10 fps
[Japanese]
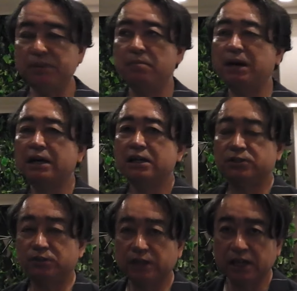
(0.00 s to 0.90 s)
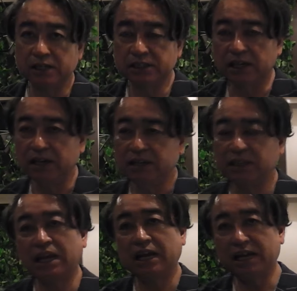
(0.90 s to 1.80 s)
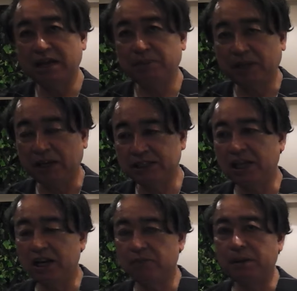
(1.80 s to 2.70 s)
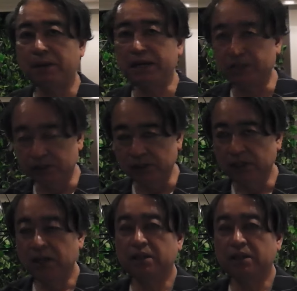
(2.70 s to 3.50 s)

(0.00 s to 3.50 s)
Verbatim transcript: で、まあ、そんな感じで、7回まで1対0のまま行く。